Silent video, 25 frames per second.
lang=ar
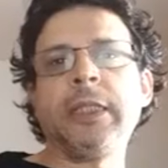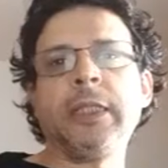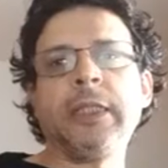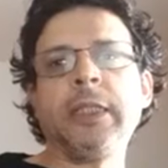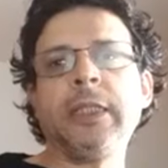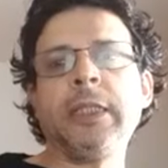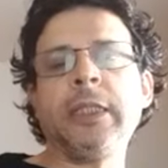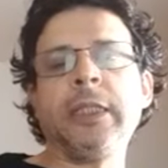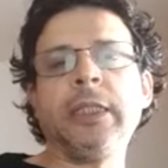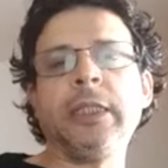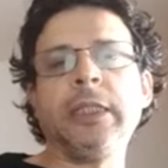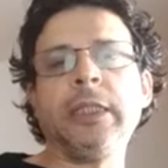
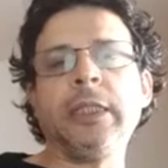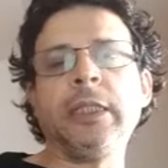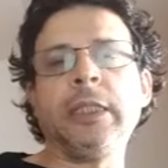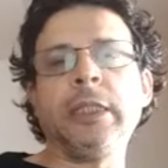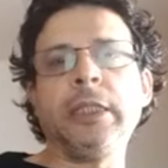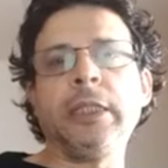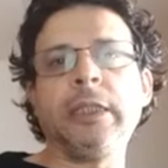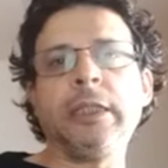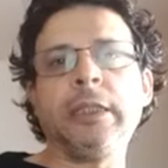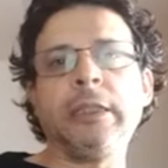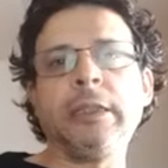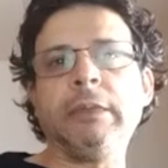
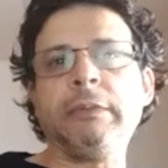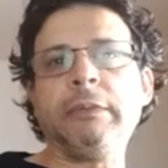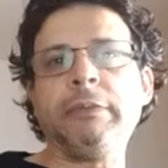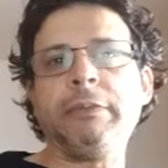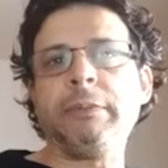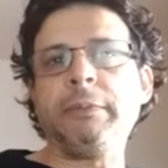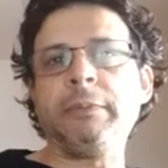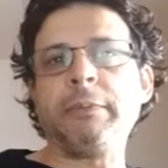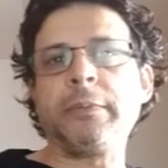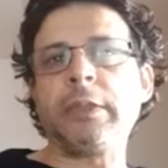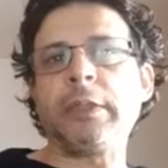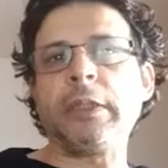آه،
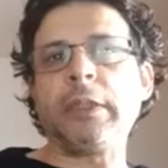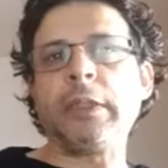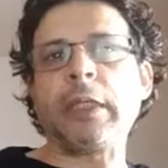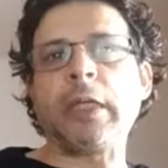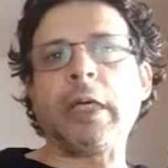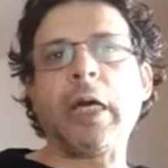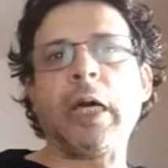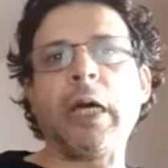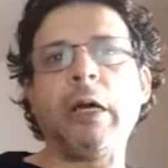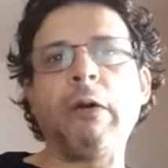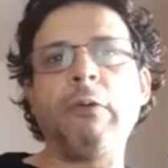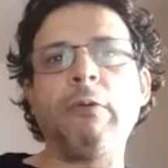فهمت
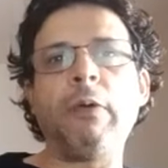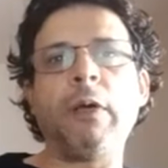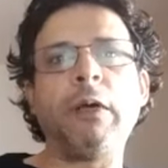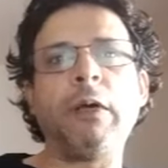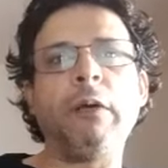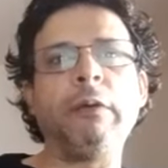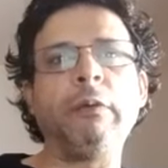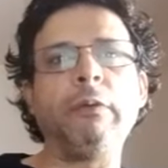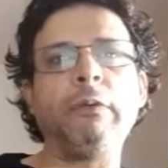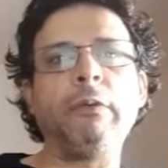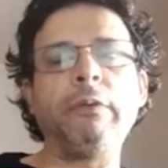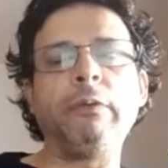قهوة
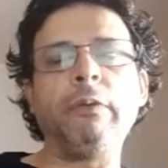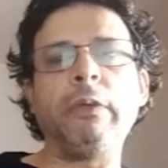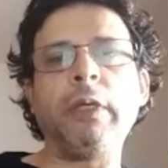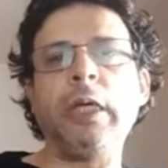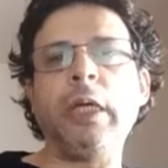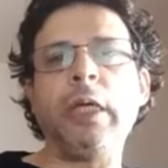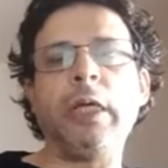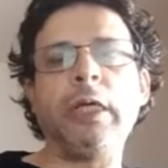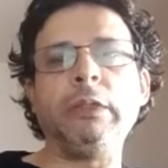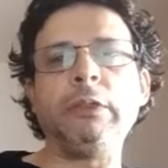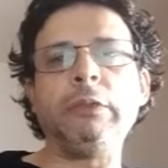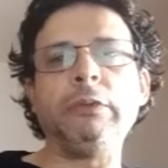
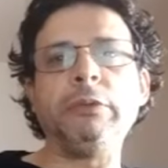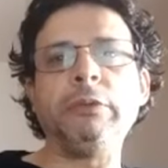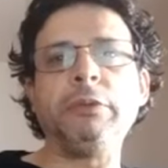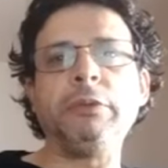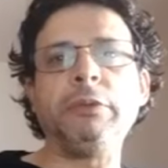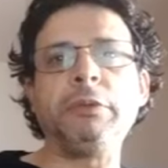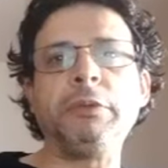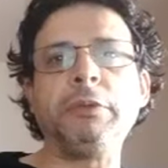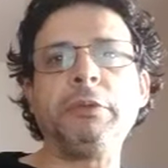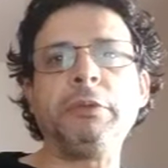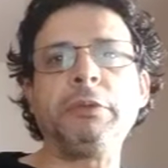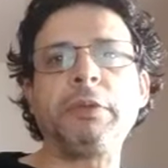وواحد
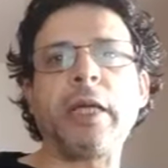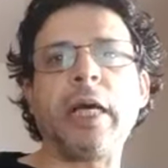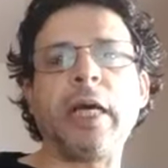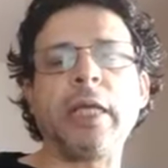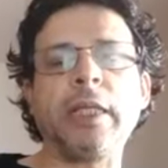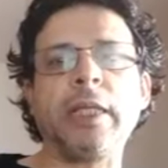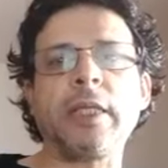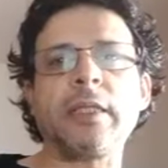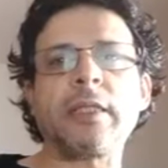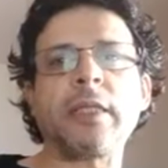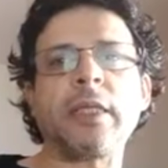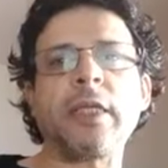
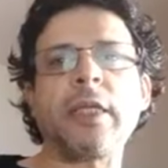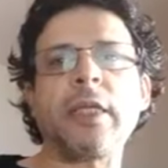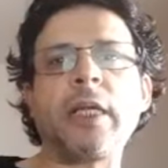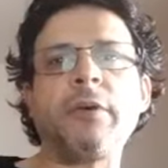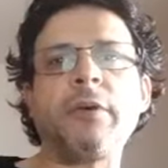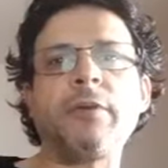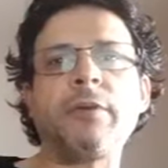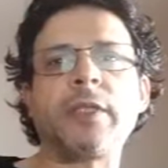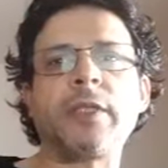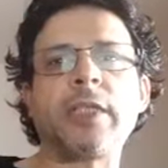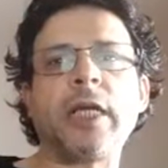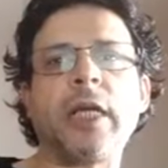وقاعدة صغيرة
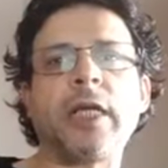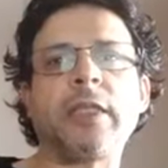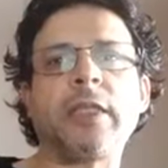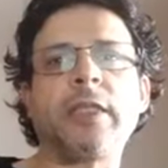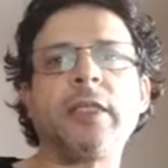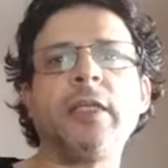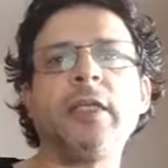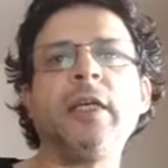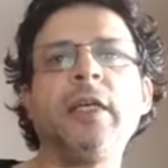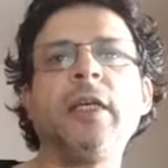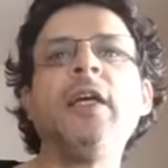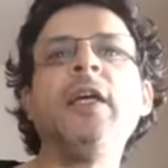
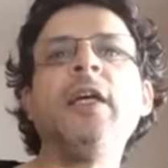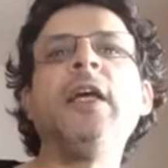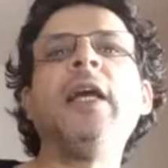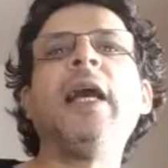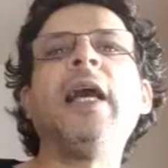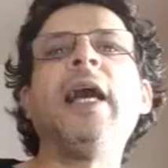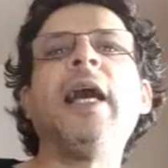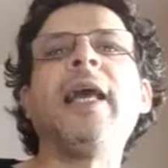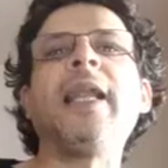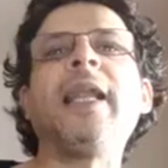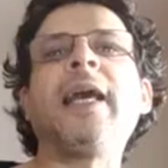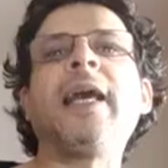ورجعت آه،
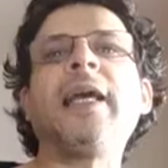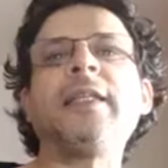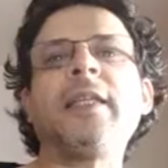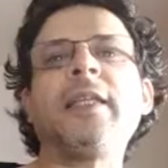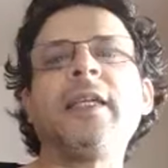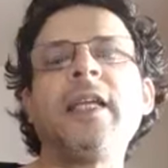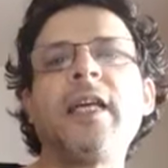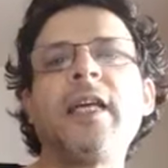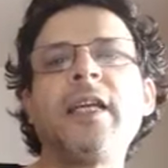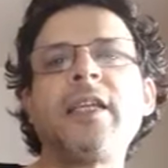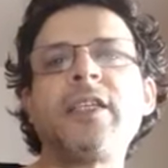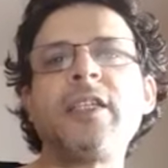على خاطر
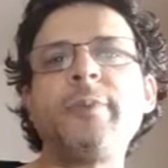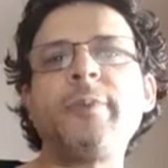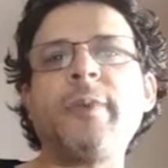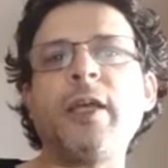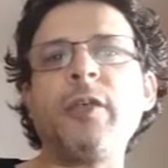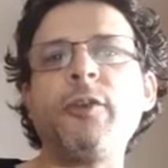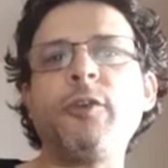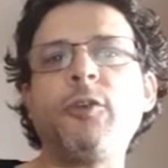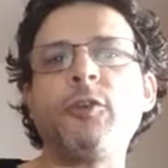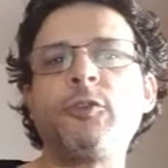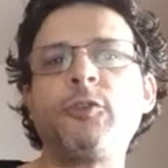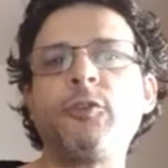نهار الجمعة
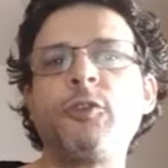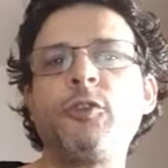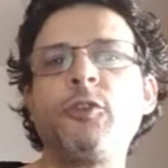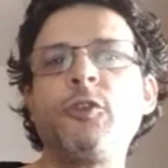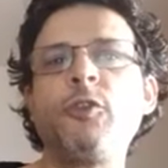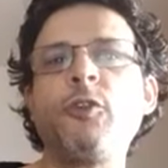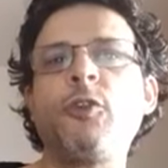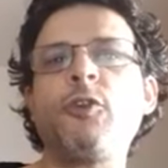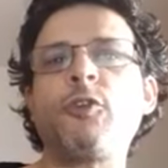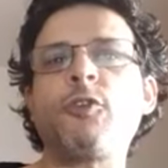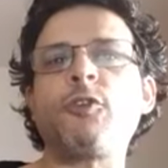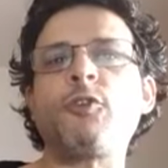
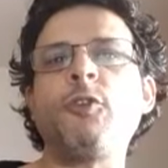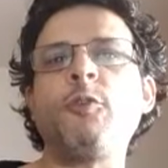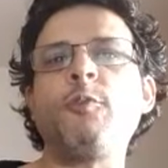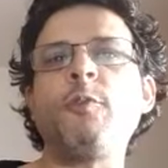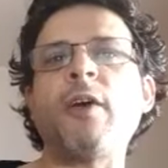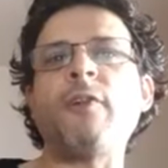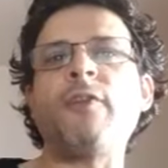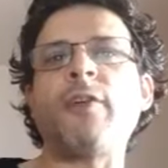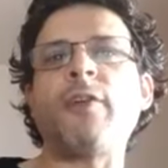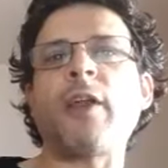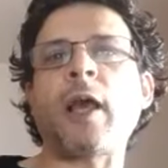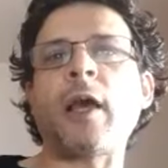يخرجوا
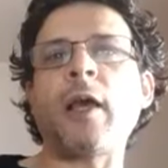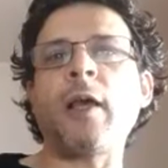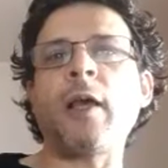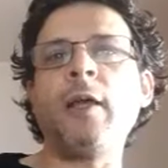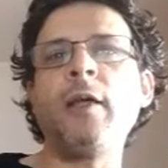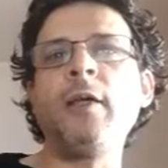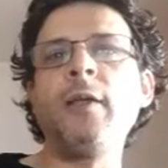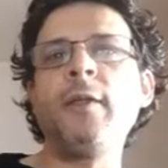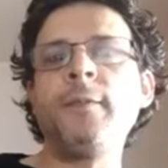المفرخ